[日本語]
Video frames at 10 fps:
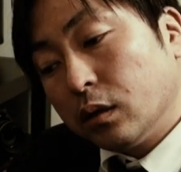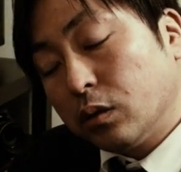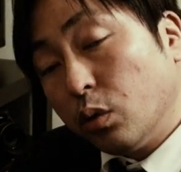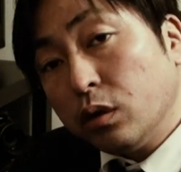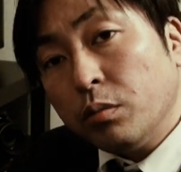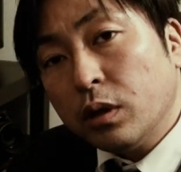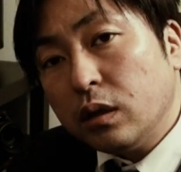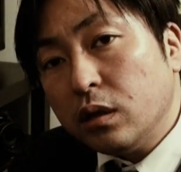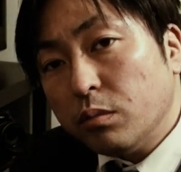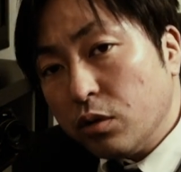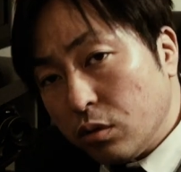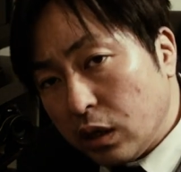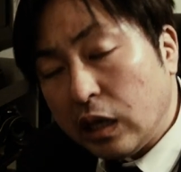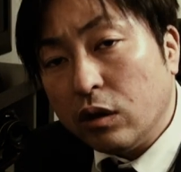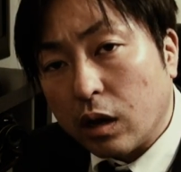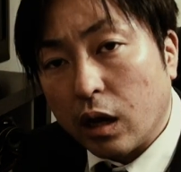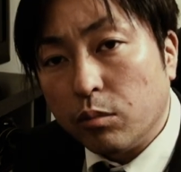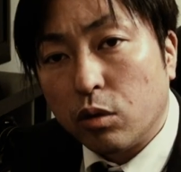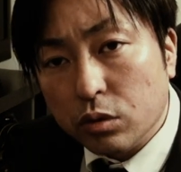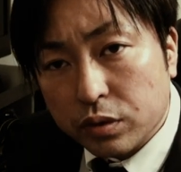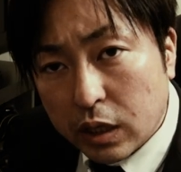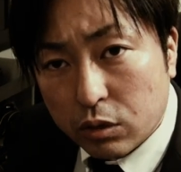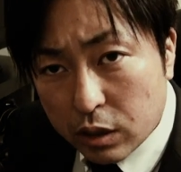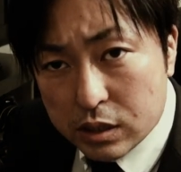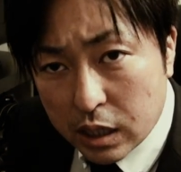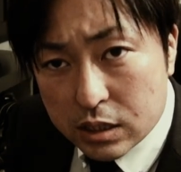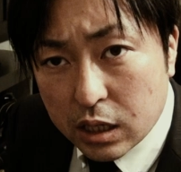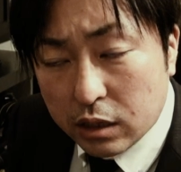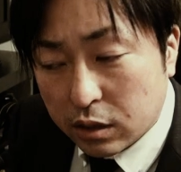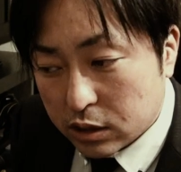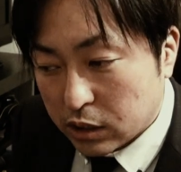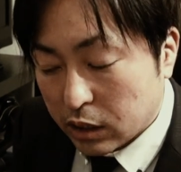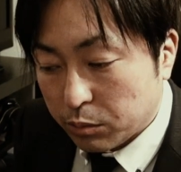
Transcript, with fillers: どうでも何でもいいぐらいもうこの2人とりあえず助かったし